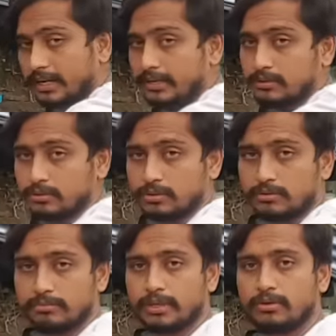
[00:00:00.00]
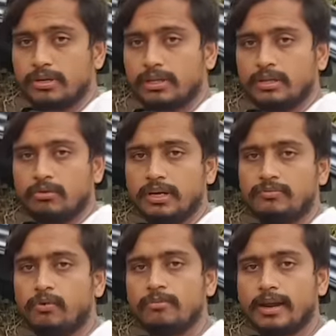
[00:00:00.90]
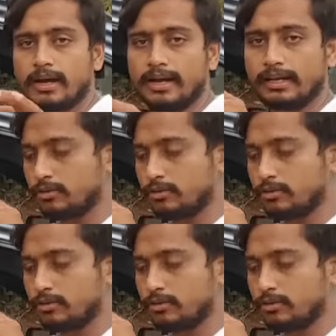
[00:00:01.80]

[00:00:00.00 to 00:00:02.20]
का नहीं उसको बिल्कुल ओनली फोम लगाने का